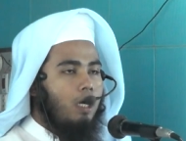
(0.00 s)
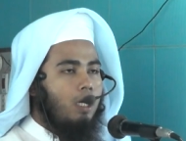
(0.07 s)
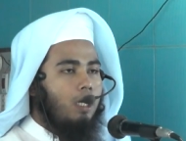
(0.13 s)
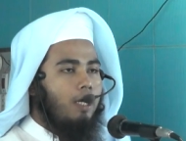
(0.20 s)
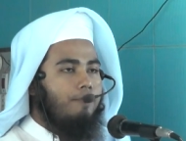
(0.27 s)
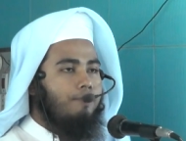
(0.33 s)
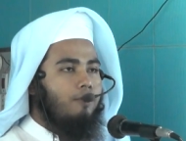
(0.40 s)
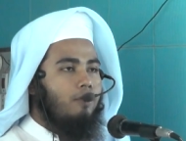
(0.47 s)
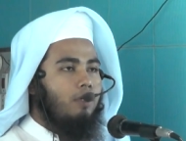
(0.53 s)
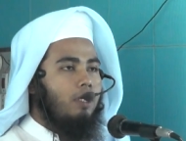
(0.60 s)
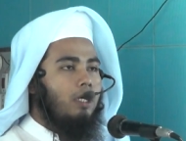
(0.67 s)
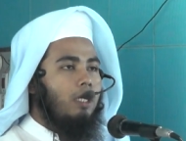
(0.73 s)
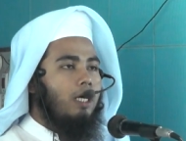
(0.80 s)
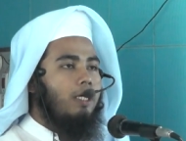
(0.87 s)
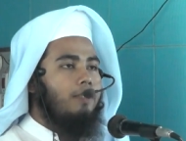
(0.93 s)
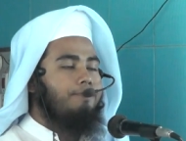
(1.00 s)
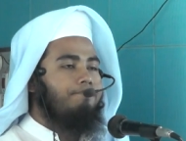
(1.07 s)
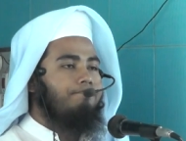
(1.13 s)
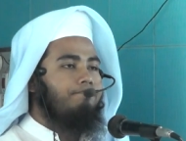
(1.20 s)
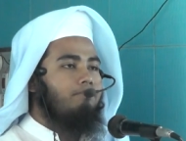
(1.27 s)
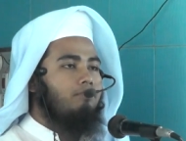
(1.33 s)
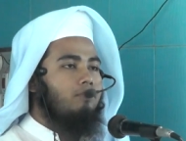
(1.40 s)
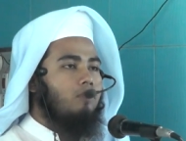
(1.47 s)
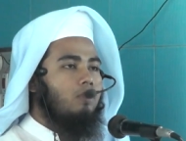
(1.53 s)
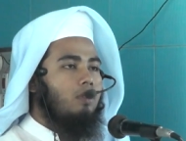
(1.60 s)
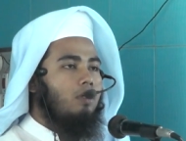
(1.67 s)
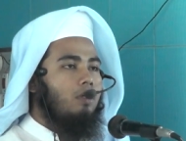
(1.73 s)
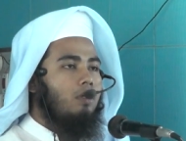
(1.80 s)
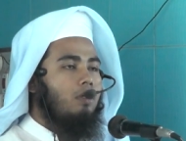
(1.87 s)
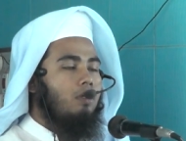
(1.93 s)
আলহামদুলিল্লাহ
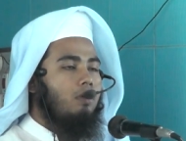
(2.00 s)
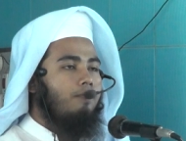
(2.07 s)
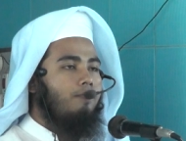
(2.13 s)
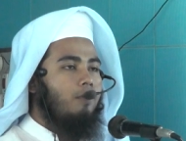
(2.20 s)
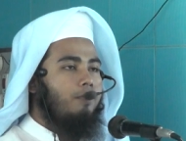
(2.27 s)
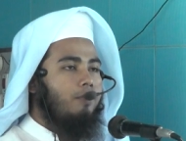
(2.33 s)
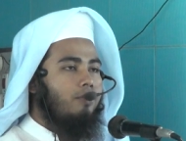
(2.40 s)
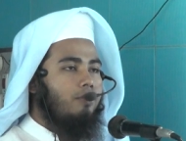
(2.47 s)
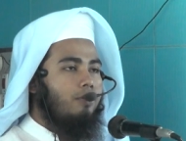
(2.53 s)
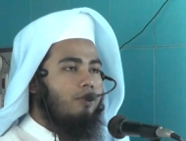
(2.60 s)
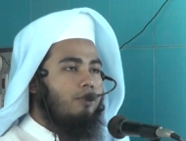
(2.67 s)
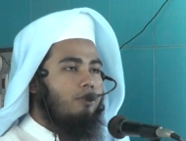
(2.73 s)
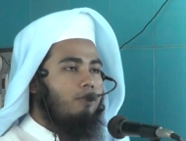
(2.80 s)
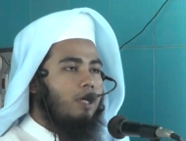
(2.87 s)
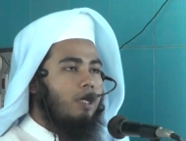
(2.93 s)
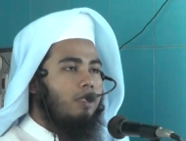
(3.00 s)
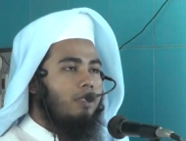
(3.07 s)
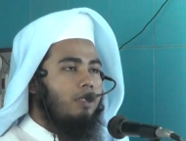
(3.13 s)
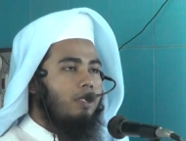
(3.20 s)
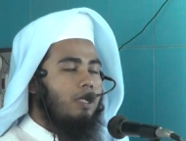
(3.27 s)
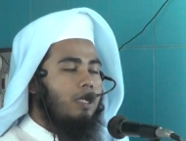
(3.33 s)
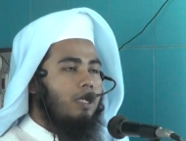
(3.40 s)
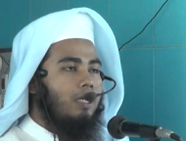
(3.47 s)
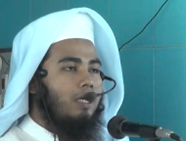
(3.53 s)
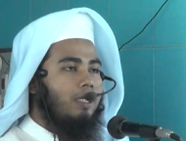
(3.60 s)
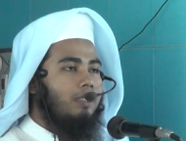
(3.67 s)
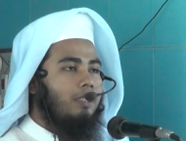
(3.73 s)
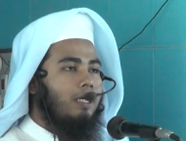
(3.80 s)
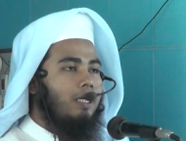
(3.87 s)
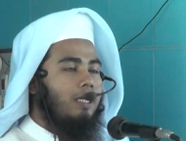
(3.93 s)
পবিত্র জুমার দিনে আল্লাহ
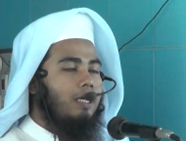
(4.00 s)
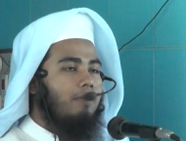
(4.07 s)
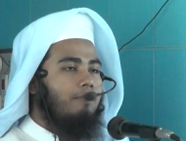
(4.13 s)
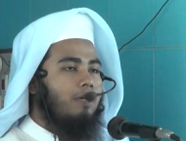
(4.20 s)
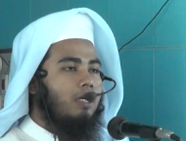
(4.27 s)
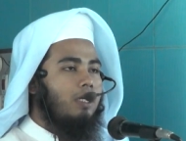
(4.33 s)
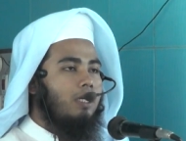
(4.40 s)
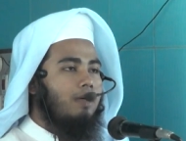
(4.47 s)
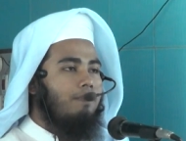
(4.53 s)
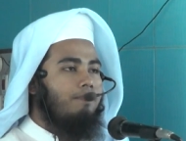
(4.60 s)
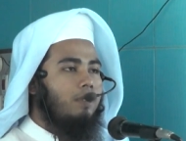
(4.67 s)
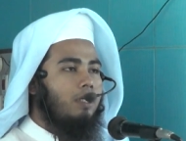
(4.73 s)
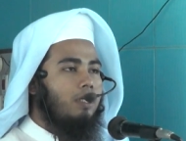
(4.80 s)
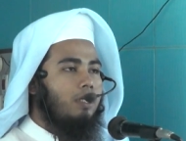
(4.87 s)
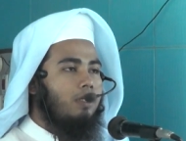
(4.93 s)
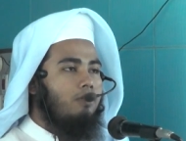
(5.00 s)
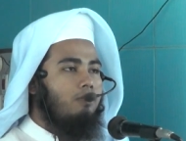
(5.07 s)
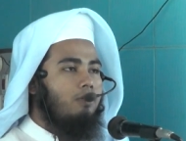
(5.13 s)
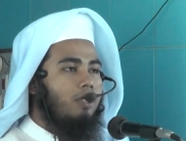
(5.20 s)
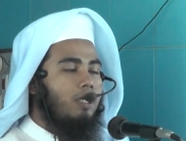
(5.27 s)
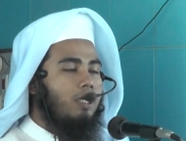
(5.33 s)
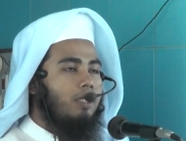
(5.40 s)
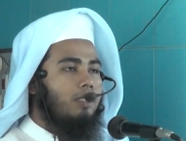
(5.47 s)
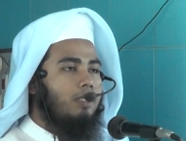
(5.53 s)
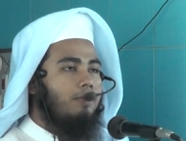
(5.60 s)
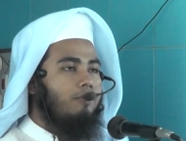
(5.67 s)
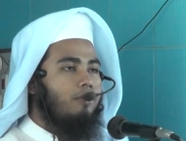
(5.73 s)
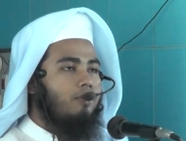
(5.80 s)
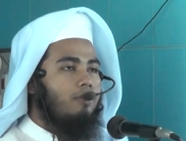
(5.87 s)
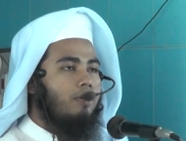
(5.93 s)
তালা আমাকে আপনাকে দুনিয়ার
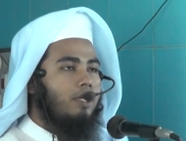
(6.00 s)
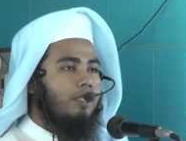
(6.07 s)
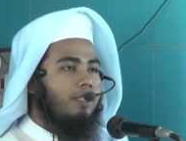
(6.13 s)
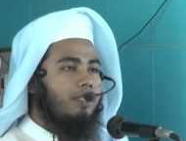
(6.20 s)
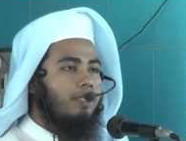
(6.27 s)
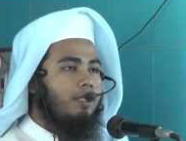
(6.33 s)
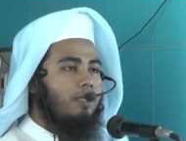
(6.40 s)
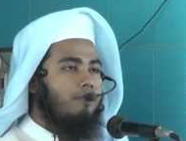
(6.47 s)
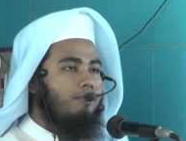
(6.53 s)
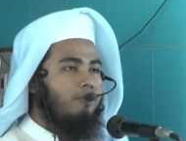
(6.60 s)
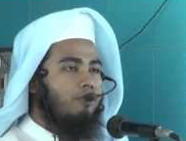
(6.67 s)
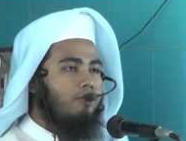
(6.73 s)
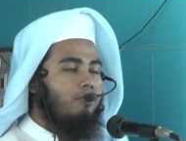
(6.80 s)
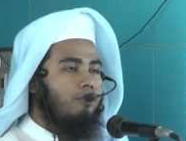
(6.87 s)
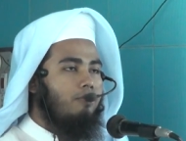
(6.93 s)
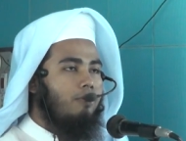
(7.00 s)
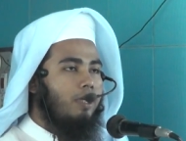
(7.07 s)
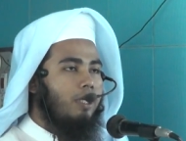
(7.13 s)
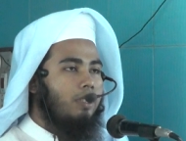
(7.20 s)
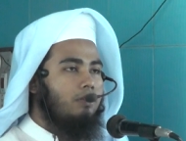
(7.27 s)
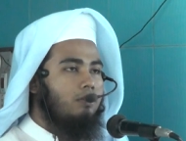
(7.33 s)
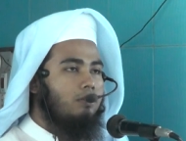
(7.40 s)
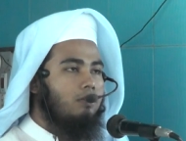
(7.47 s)
যাবতীয় কাজ থেকে বিরত করে